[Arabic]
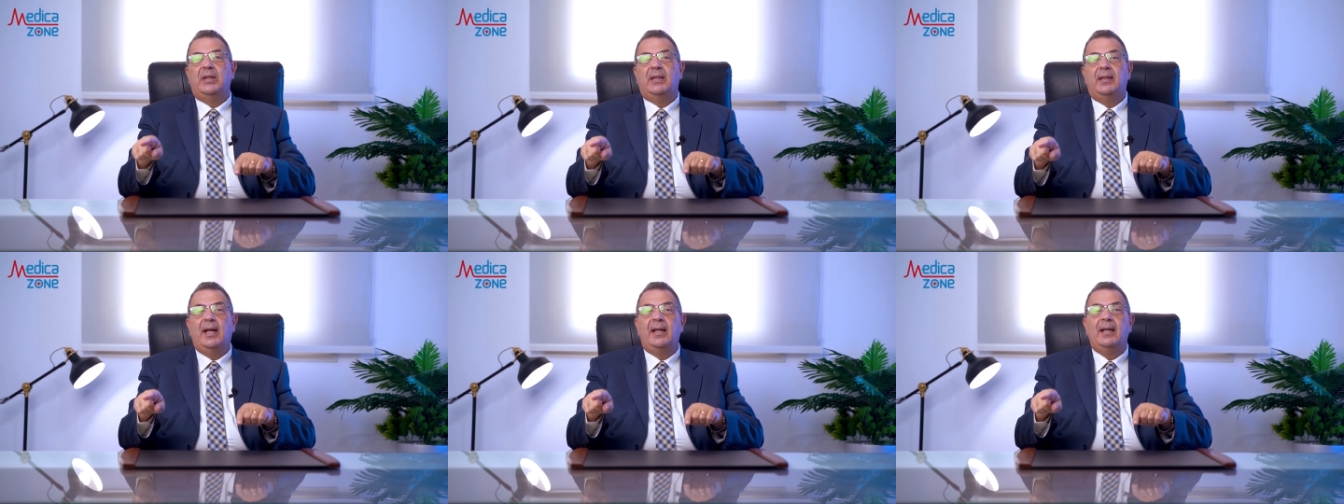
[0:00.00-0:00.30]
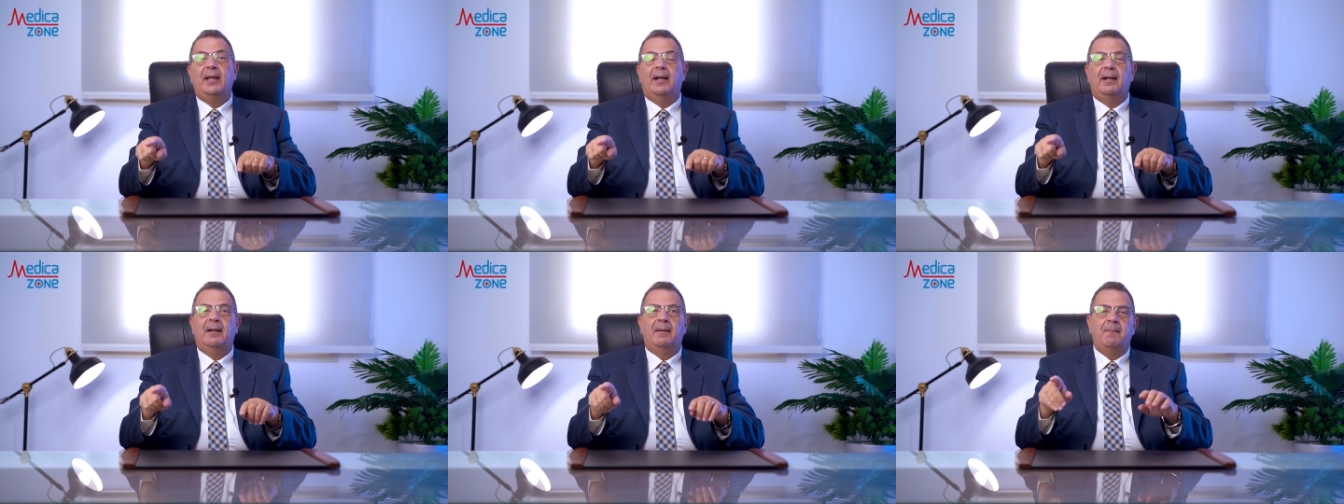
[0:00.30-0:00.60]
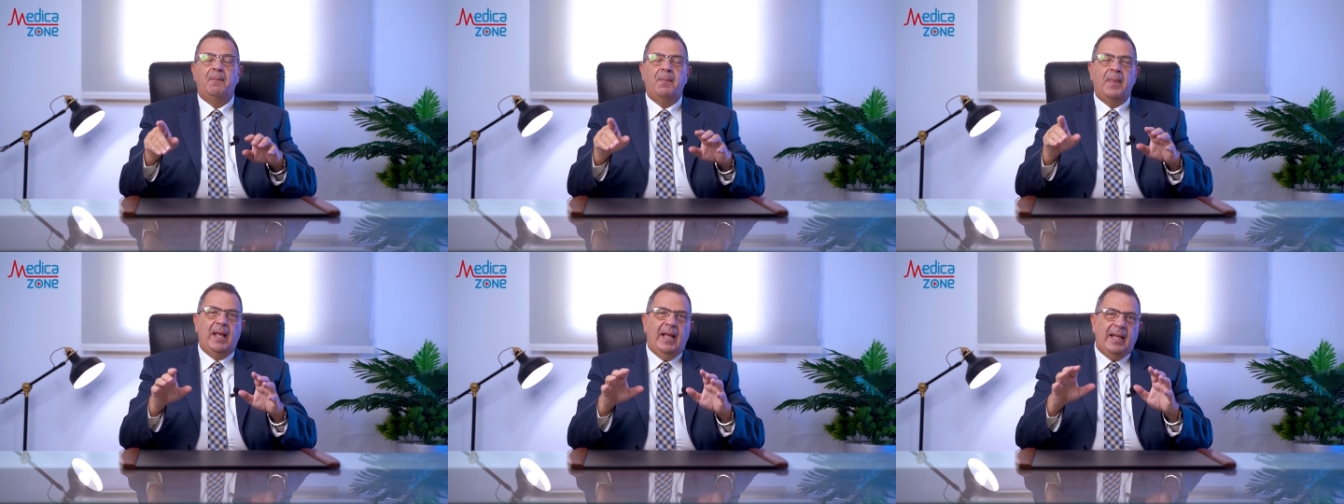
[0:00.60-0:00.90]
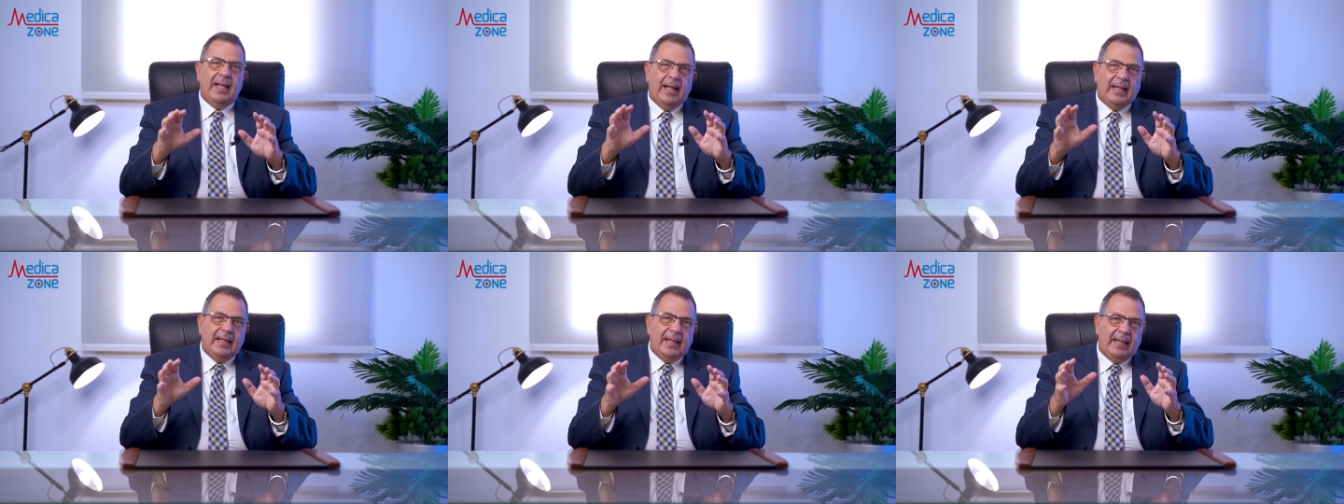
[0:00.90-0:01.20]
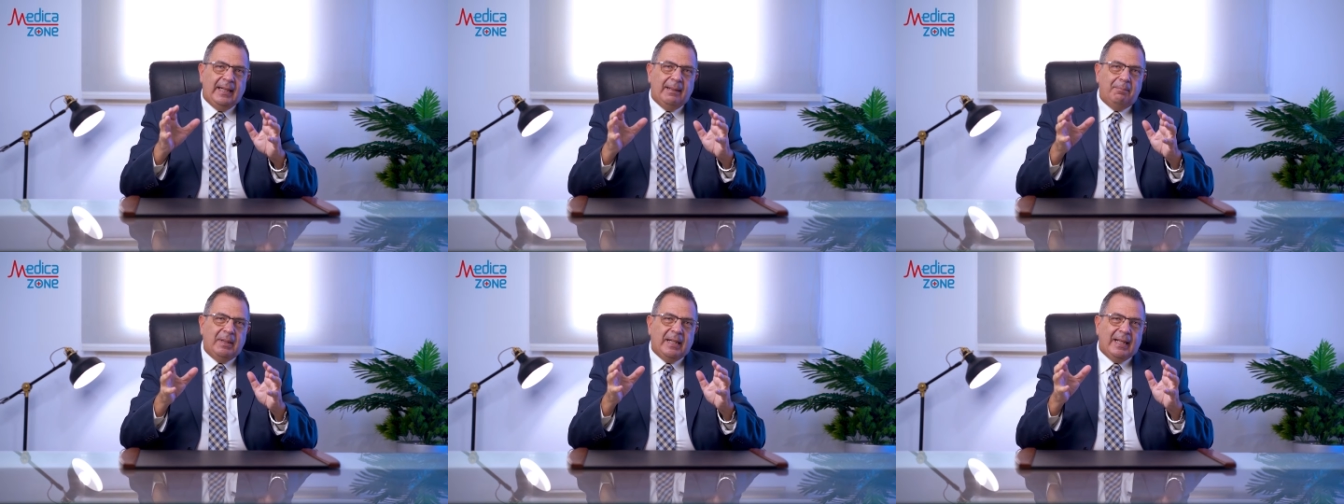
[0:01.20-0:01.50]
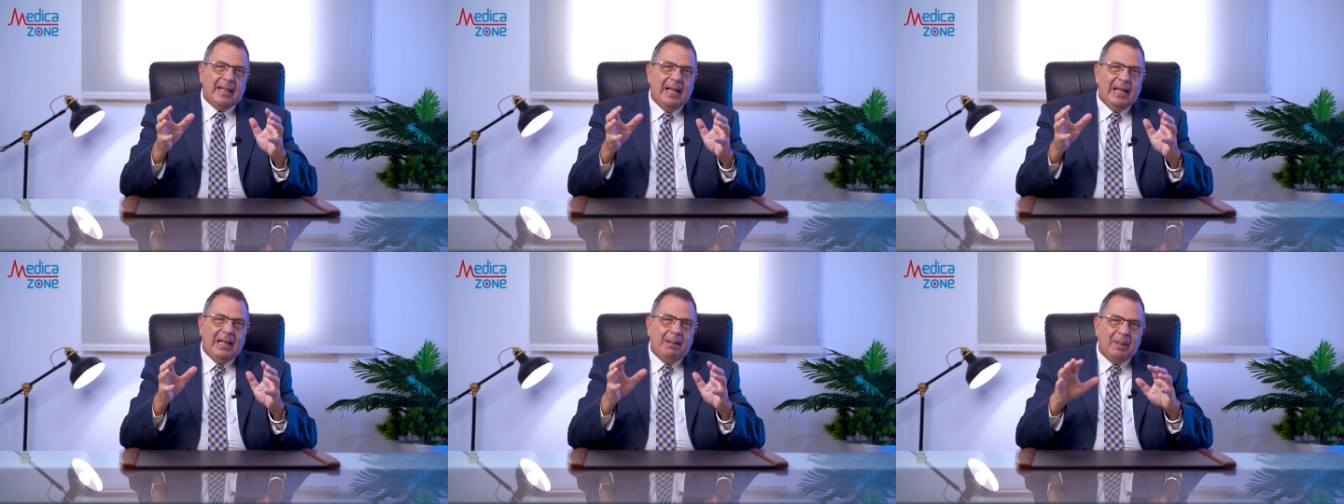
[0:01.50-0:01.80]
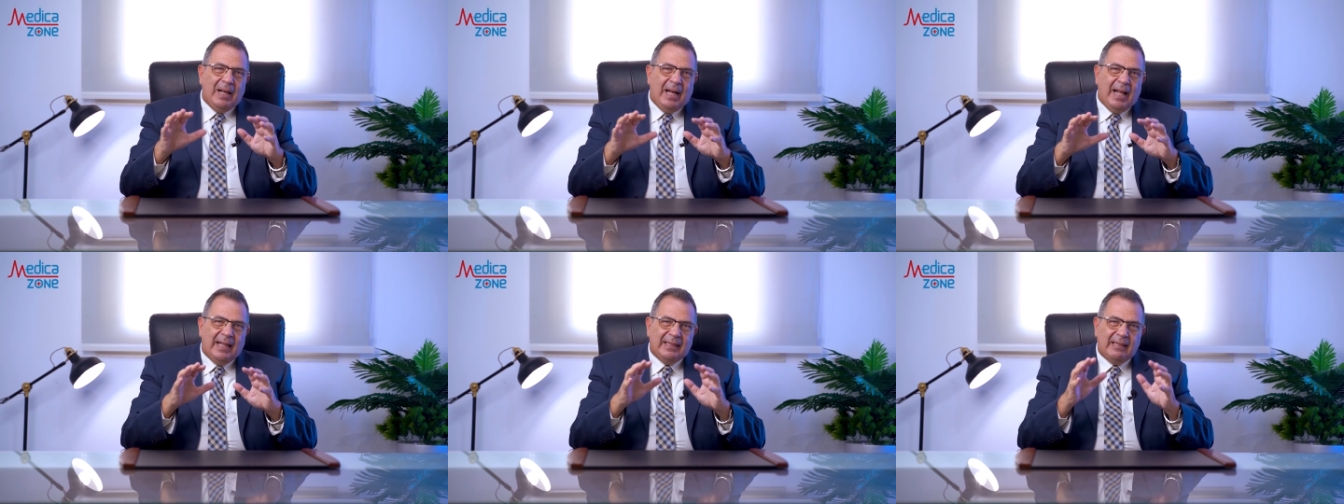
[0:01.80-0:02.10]
متضايقه يعني احنا
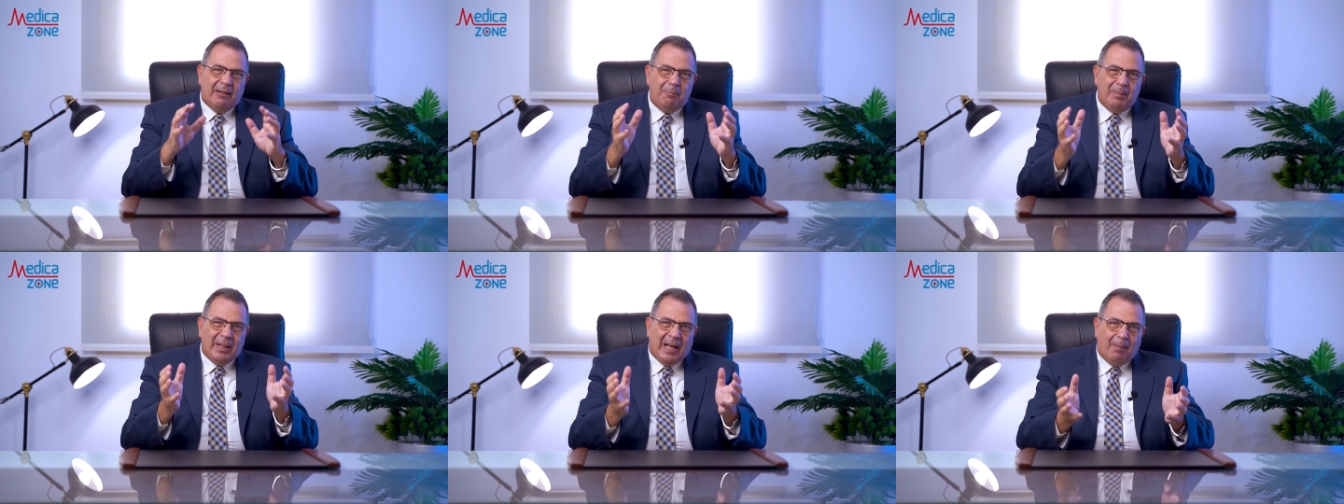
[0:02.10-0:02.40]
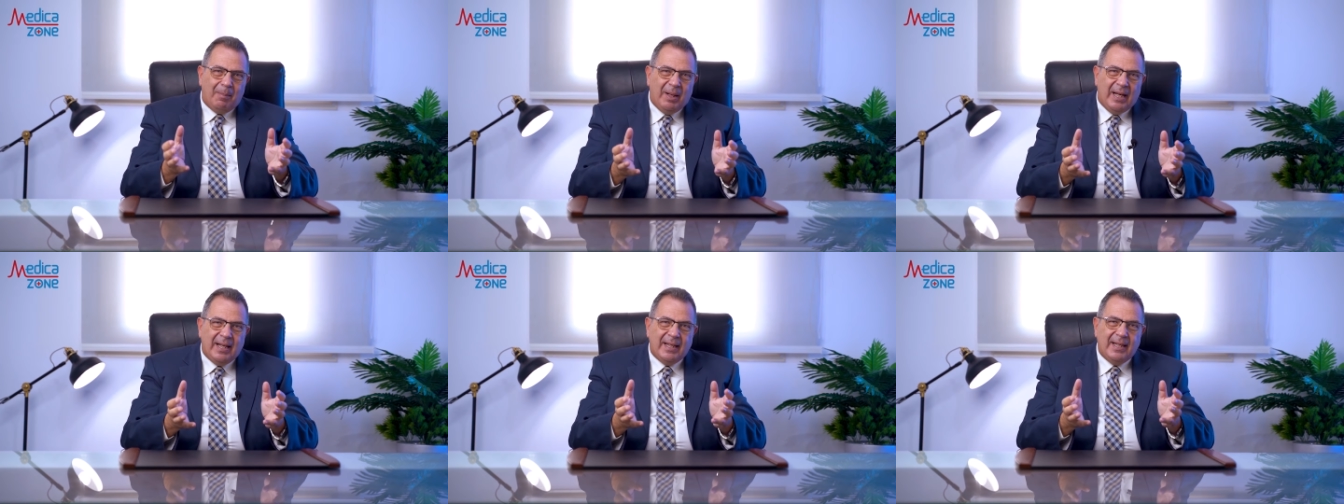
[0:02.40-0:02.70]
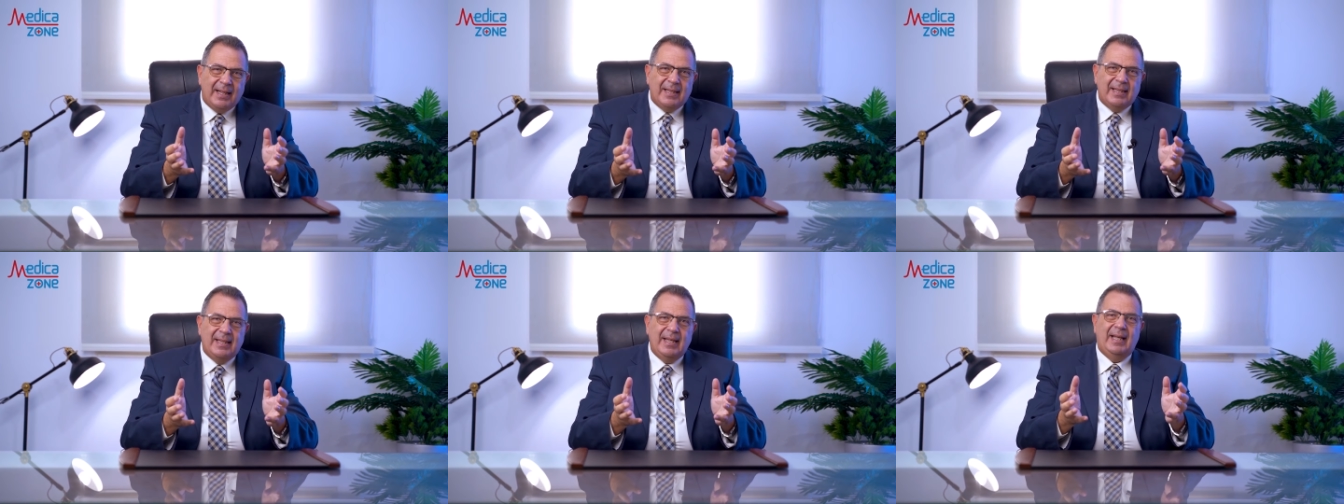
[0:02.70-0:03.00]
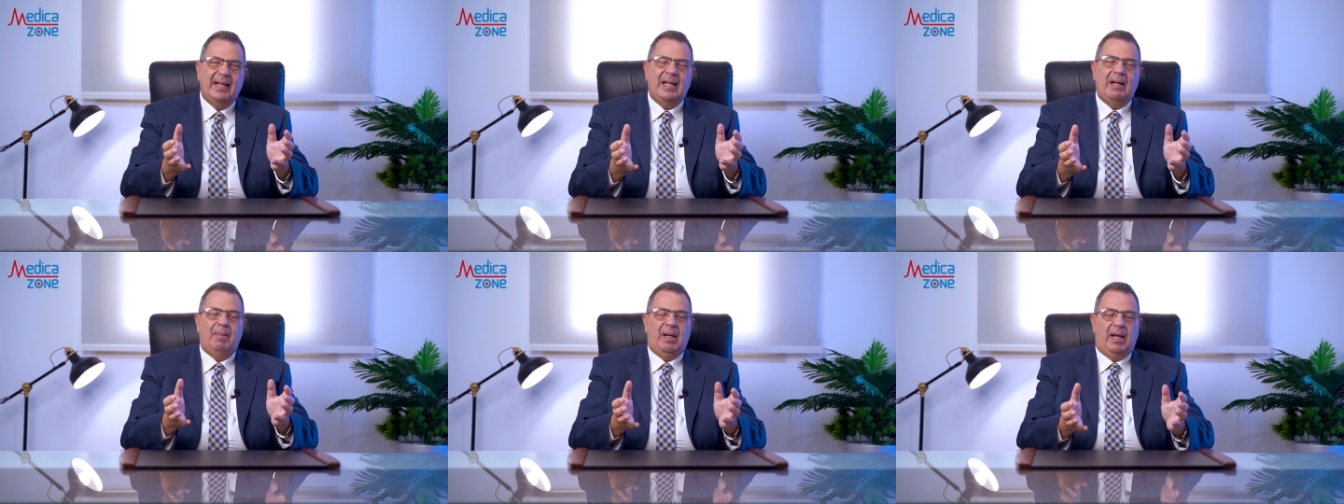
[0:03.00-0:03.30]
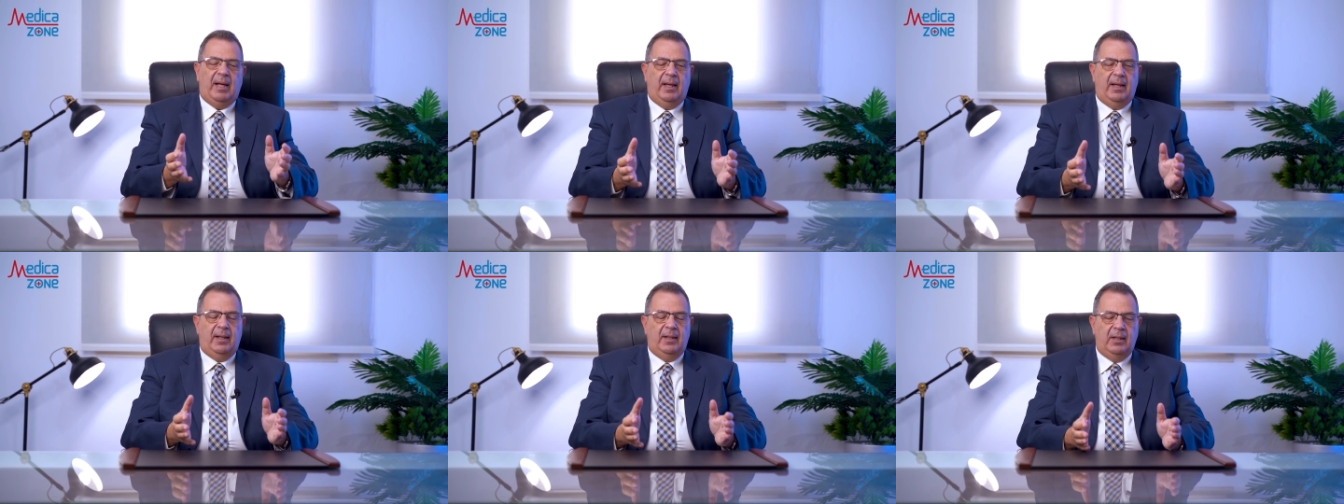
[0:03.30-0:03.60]
بنتكلم الهدف من العمليه الجنسيه يا جماعه